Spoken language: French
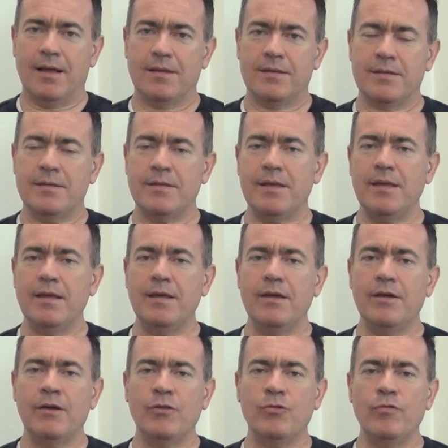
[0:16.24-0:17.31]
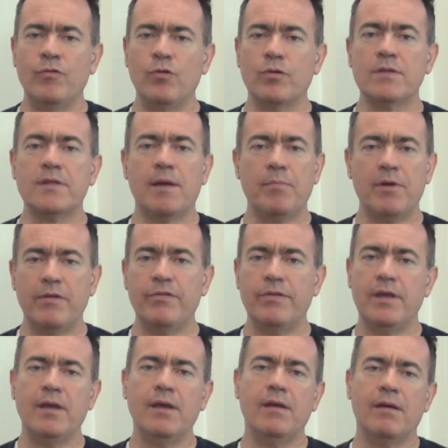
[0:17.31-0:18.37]
Si euh, nous voulons
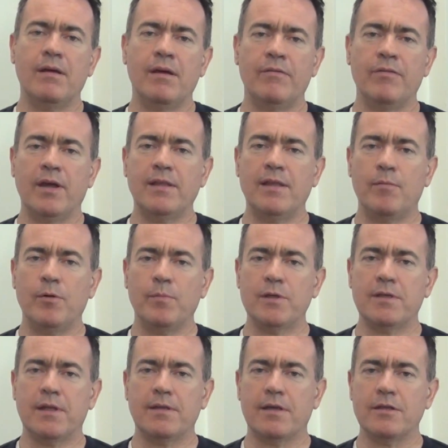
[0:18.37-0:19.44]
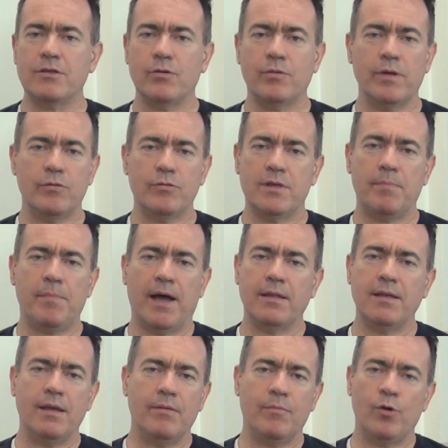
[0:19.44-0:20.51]
simplifier euh, véritablement cette question et nous
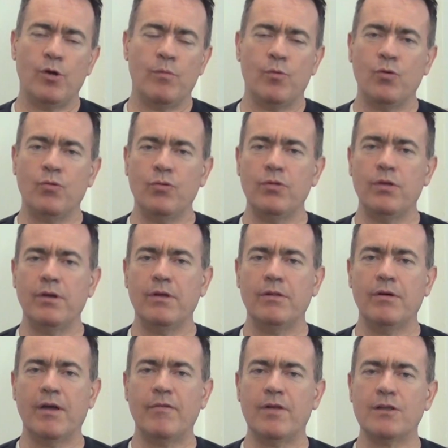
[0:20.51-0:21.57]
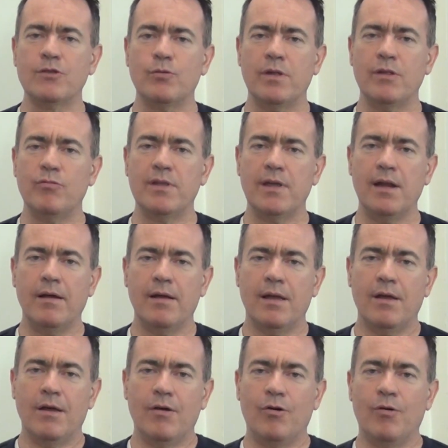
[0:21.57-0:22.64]
épargner beaucoup de, réflexions inutiles,
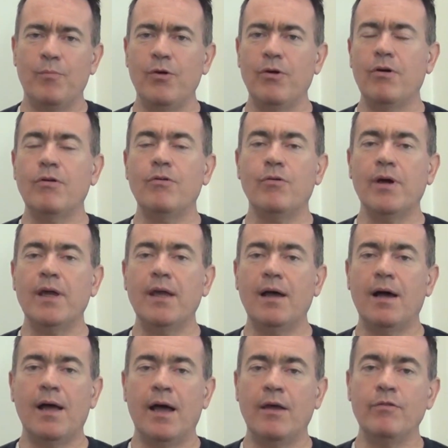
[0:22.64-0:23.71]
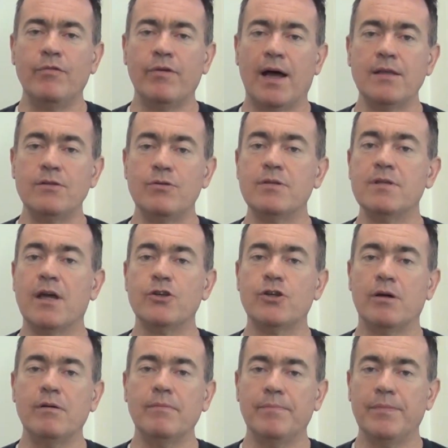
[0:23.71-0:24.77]
on peut recourir à une phrase de Saint
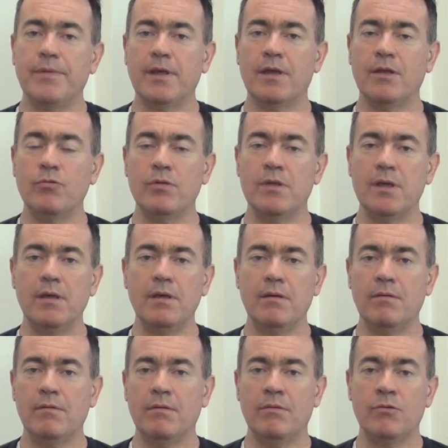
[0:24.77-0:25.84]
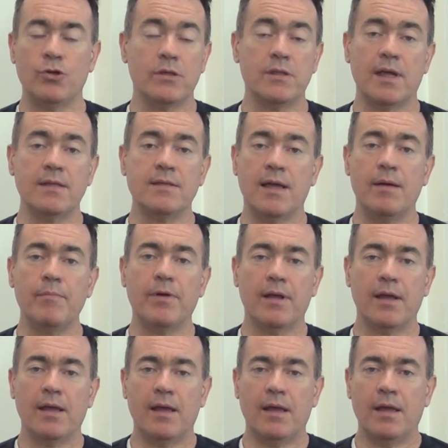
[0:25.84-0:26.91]
Jean qui nous dit une chose très simple,
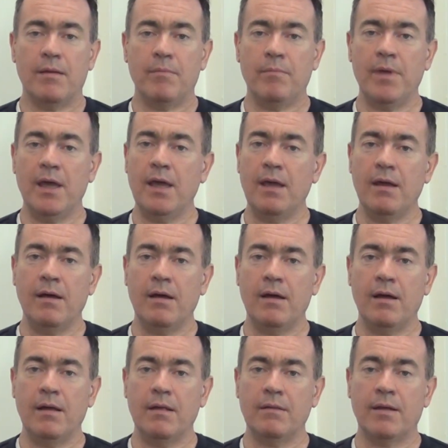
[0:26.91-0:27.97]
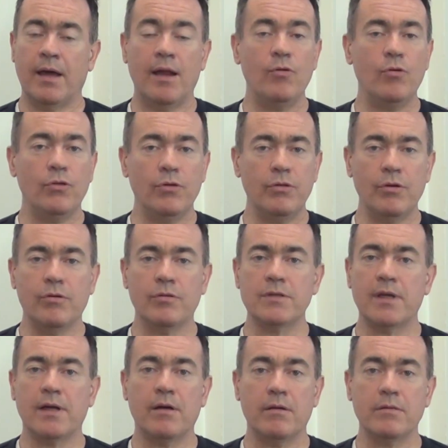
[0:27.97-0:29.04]
mais euh, très lourde de
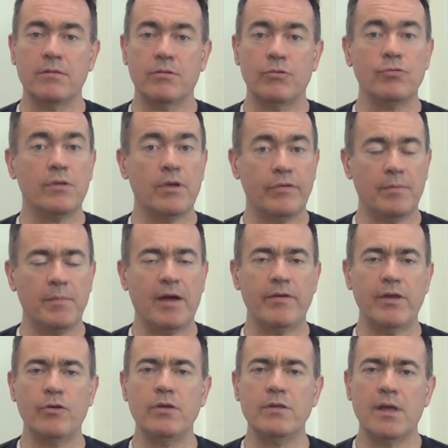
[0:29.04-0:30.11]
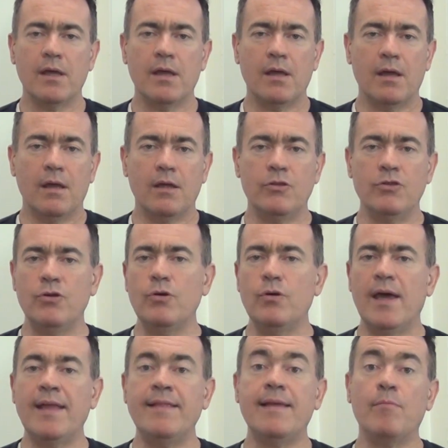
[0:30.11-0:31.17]
conséquences tout à fait merveilleuses.
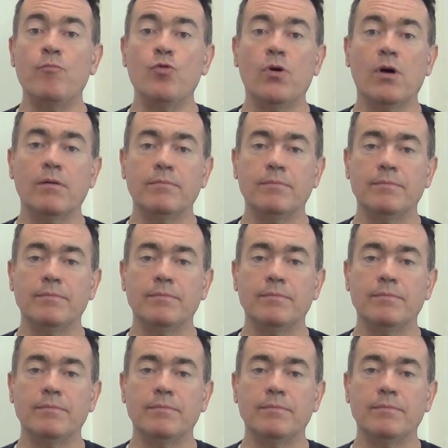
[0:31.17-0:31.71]
Dieu est amour.